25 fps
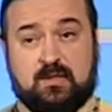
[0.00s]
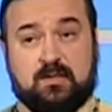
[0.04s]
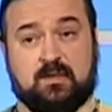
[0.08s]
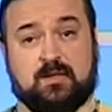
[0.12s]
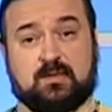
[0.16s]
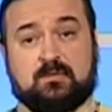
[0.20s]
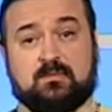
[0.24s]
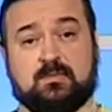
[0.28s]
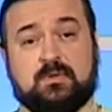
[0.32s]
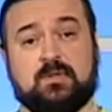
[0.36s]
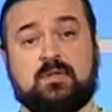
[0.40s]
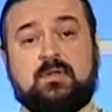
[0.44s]

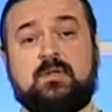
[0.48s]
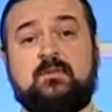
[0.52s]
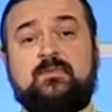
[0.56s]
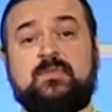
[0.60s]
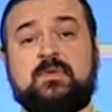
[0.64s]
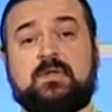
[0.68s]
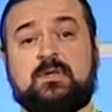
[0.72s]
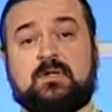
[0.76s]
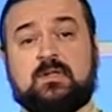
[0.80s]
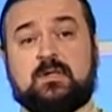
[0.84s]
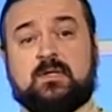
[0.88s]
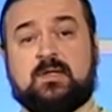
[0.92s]
И мы
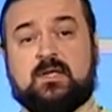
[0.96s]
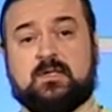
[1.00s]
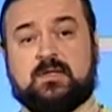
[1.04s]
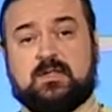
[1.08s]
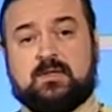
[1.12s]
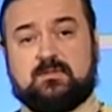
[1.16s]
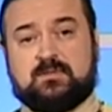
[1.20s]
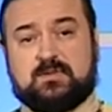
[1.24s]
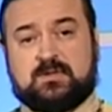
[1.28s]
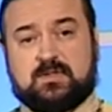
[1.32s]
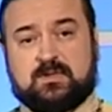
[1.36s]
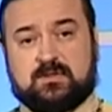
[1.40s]

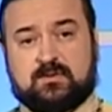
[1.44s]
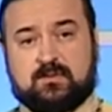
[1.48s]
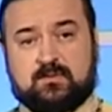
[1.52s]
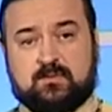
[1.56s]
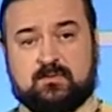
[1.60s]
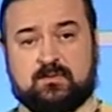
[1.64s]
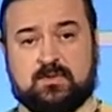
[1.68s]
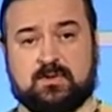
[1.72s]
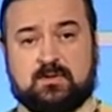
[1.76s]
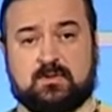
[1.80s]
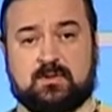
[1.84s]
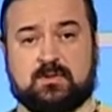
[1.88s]
кланяемся
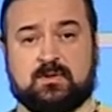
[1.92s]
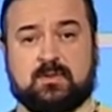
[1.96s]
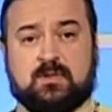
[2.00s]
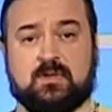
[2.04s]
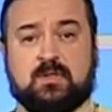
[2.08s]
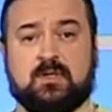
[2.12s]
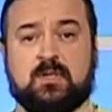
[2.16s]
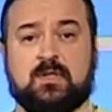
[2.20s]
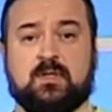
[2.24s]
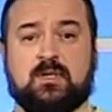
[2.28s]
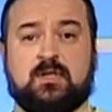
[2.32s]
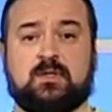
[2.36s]
этому, э,
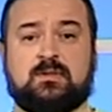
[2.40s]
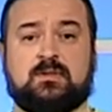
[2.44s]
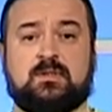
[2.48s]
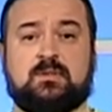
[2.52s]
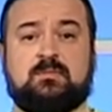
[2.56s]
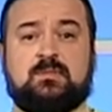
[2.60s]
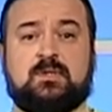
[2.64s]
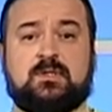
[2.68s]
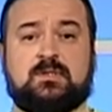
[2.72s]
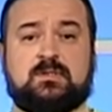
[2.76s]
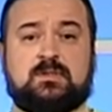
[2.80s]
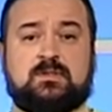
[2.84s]
э, этой
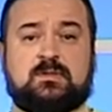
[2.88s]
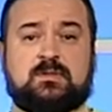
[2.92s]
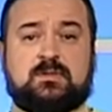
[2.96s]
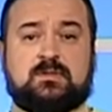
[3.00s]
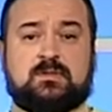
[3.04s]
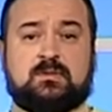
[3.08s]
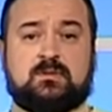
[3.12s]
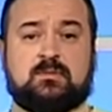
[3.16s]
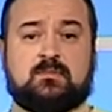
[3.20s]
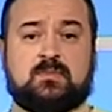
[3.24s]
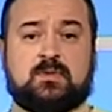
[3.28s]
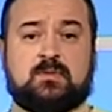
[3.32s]
мерзости
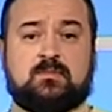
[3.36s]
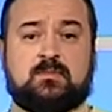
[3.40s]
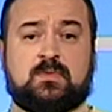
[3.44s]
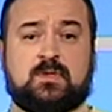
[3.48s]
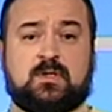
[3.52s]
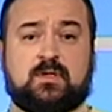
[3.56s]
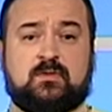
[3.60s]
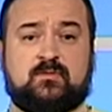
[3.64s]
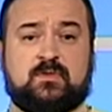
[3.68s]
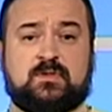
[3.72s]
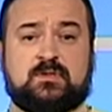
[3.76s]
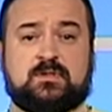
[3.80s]

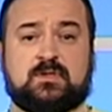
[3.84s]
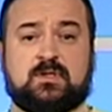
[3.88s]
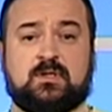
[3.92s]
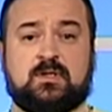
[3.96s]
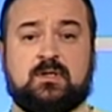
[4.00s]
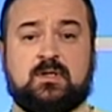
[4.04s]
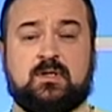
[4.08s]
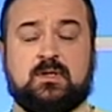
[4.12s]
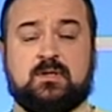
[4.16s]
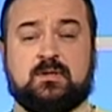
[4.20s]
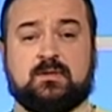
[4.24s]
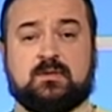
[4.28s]

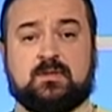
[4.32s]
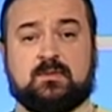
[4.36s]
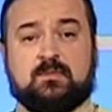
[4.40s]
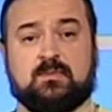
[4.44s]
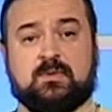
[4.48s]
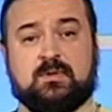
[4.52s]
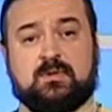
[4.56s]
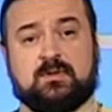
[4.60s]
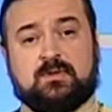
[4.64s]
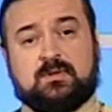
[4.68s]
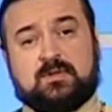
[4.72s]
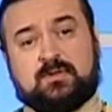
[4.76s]
маавицкой там,
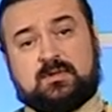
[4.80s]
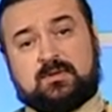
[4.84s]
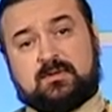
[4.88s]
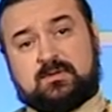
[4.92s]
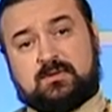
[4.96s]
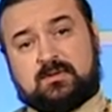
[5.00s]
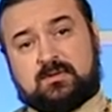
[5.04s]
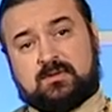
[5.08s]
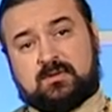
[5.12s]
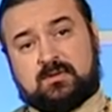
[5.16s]
или, значит,